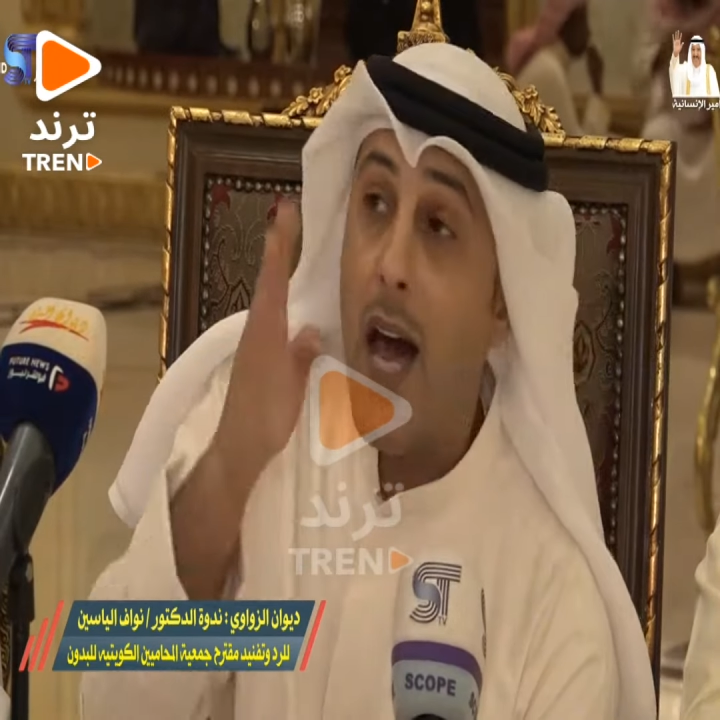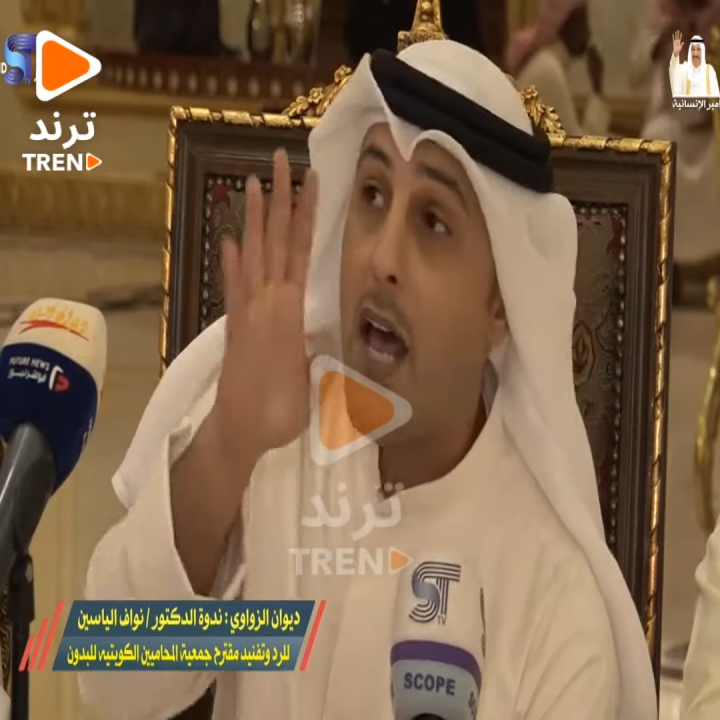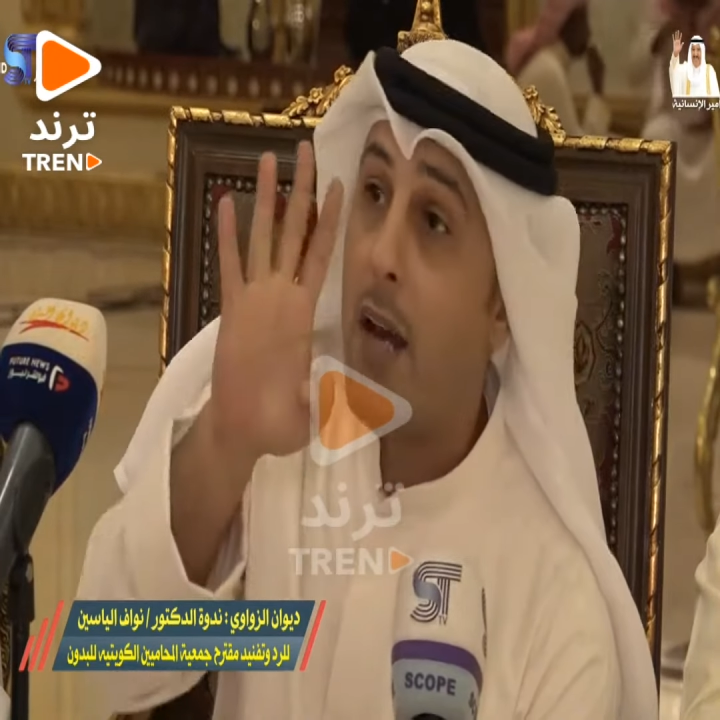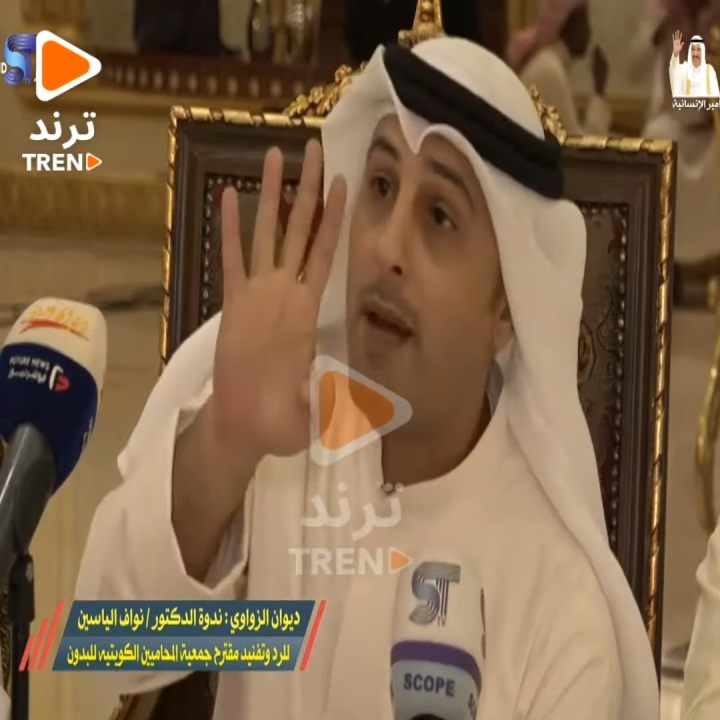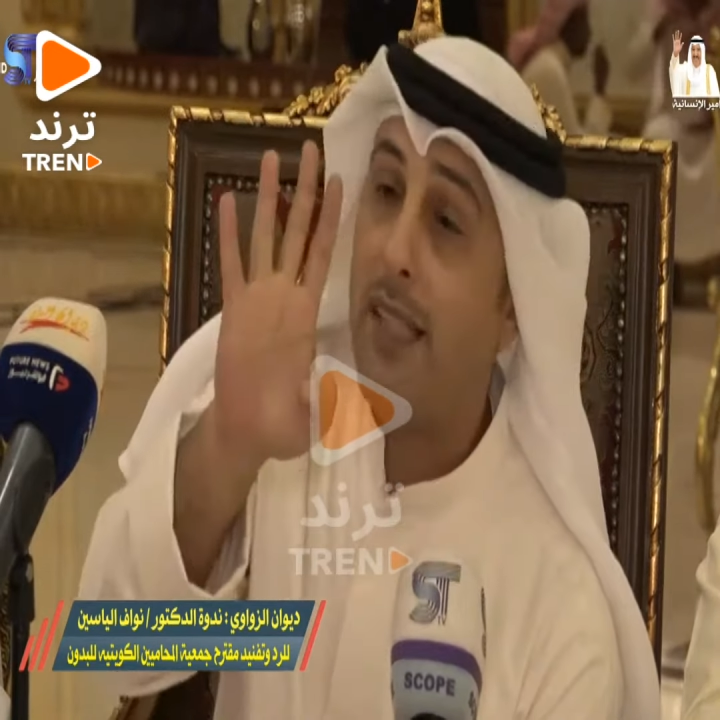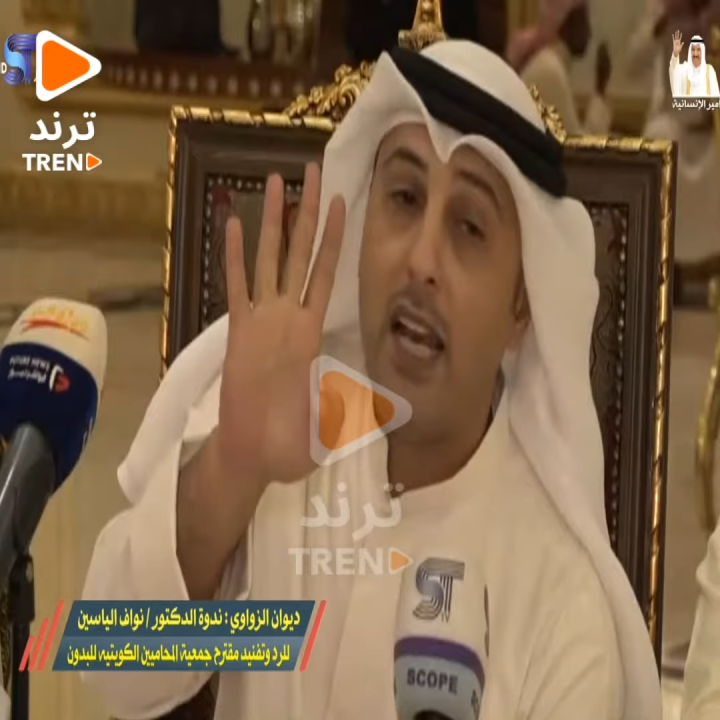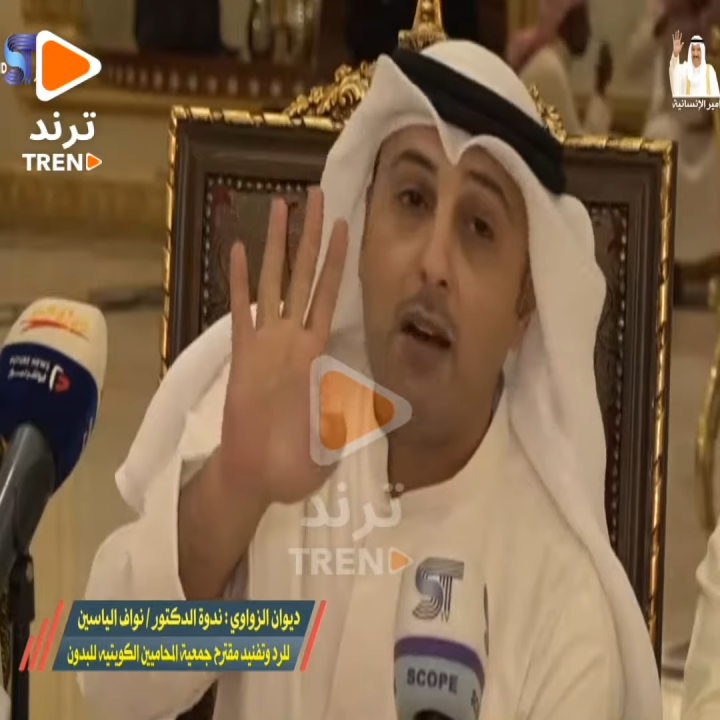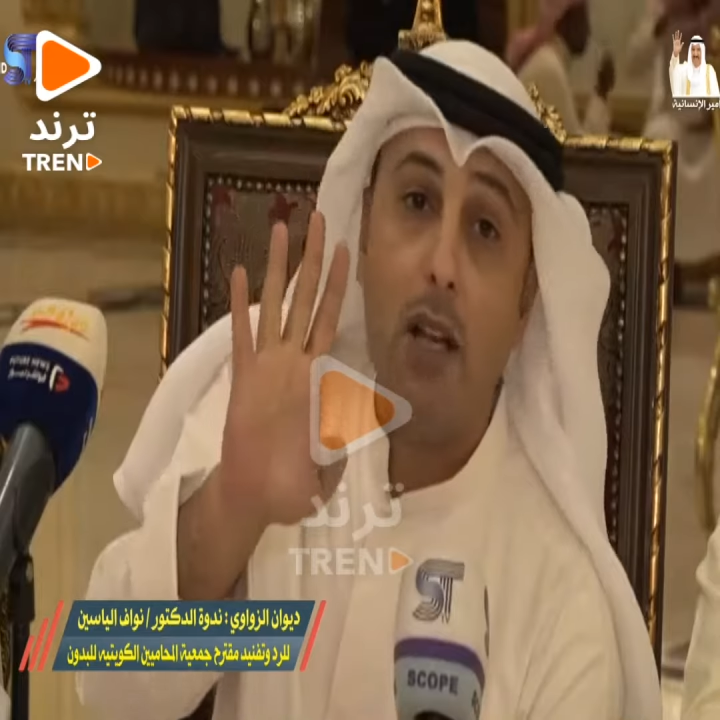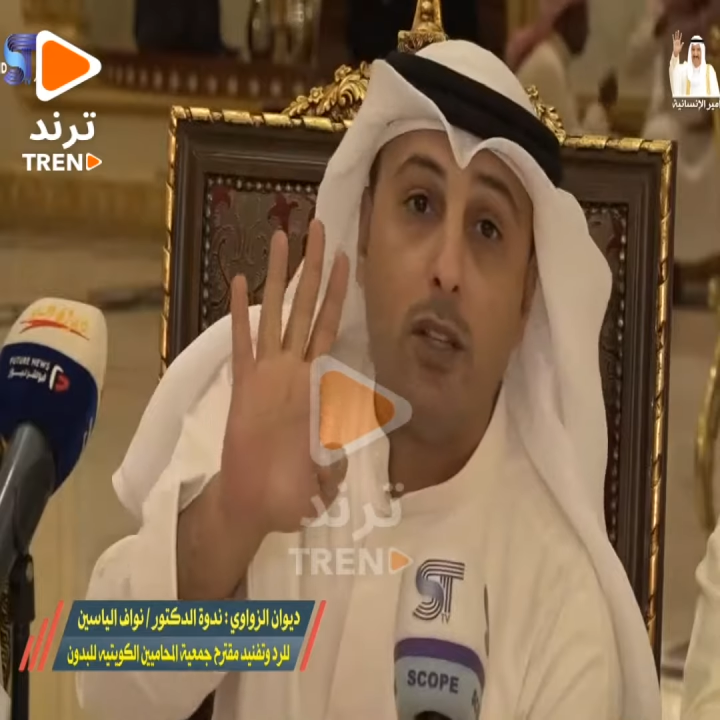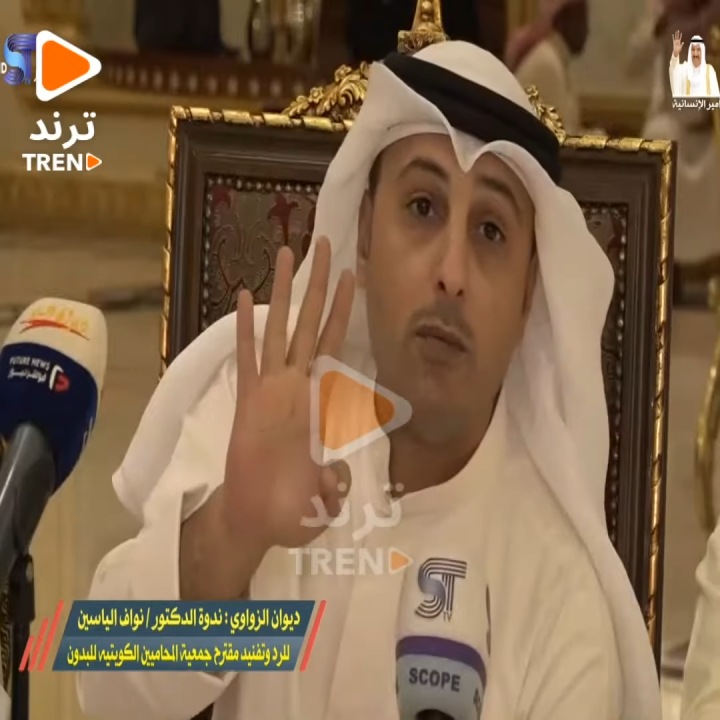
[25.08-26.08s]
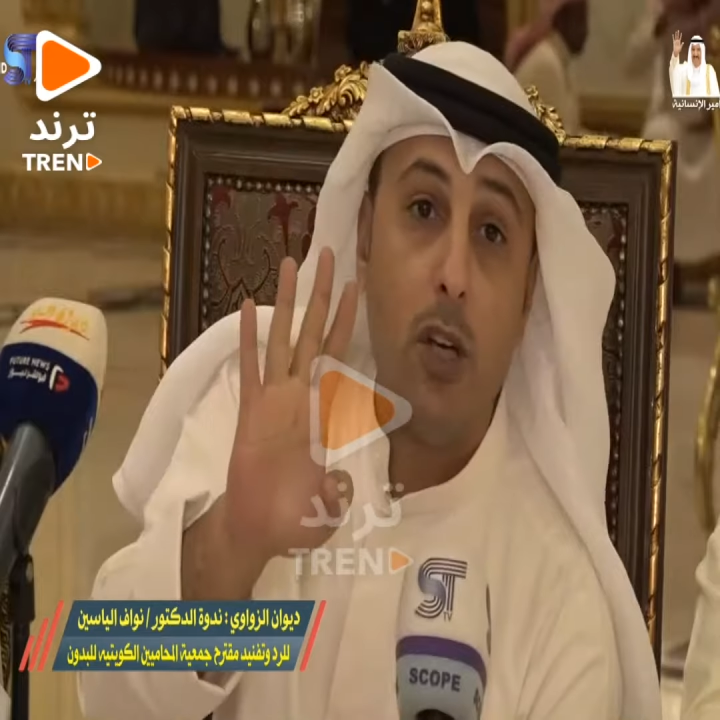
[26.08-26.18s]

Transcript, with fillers: أربع سنوات عمر